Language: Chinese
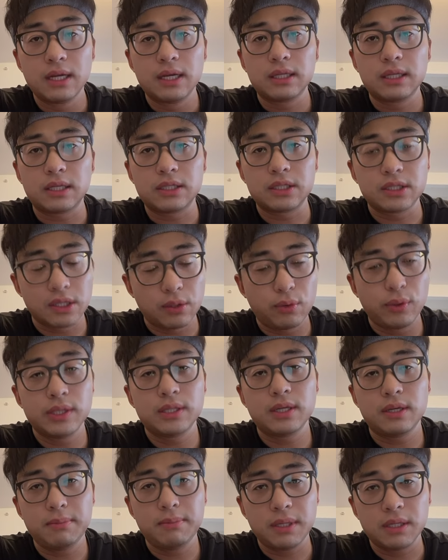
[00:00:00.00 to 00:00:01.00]
但谢辉
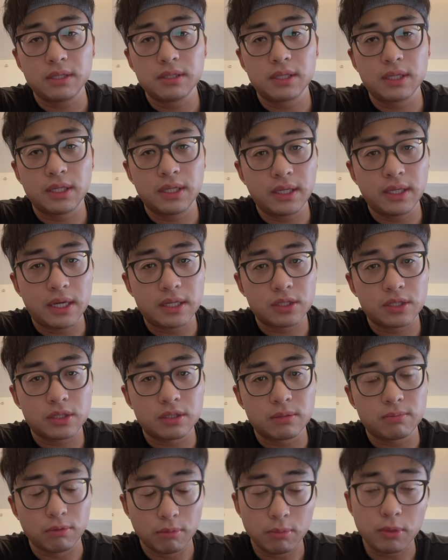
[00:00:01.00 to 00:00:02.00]
这个名字呢，应该
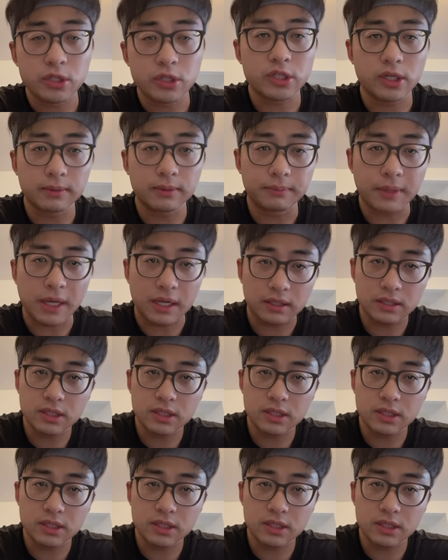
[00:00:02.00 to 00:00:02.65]
是不陌生啊。